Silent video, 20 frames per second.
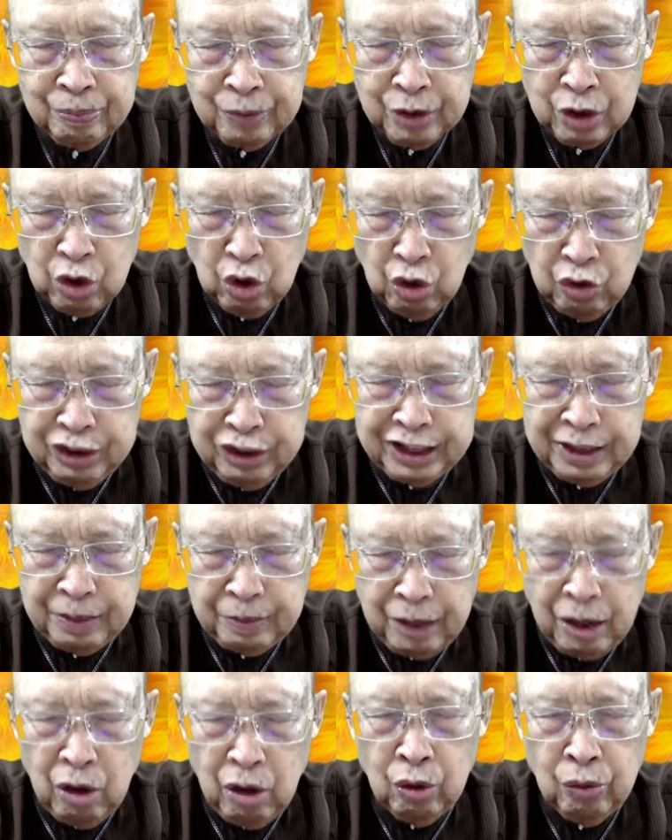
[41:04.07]
โควิด
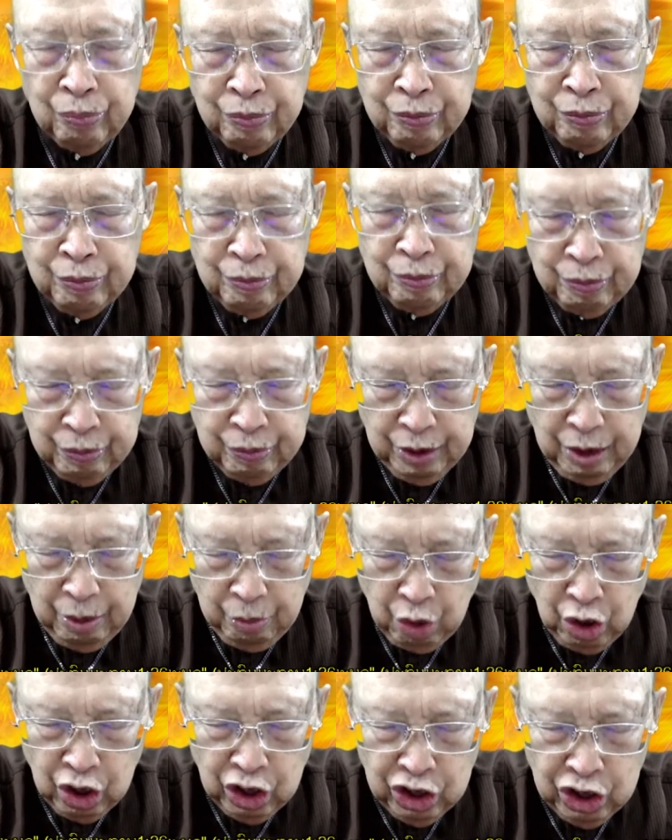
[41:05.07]
-19 พ
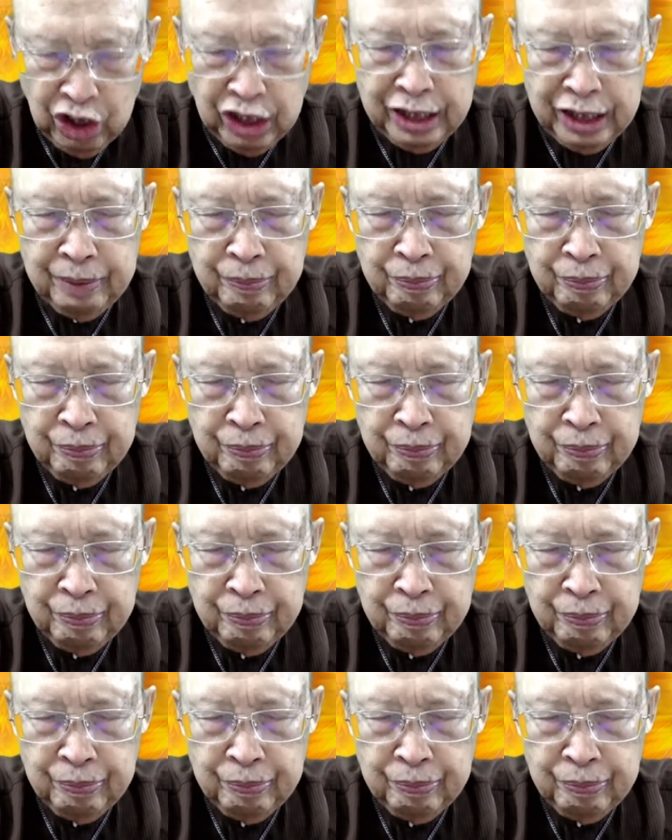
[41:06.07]
วกขน้อย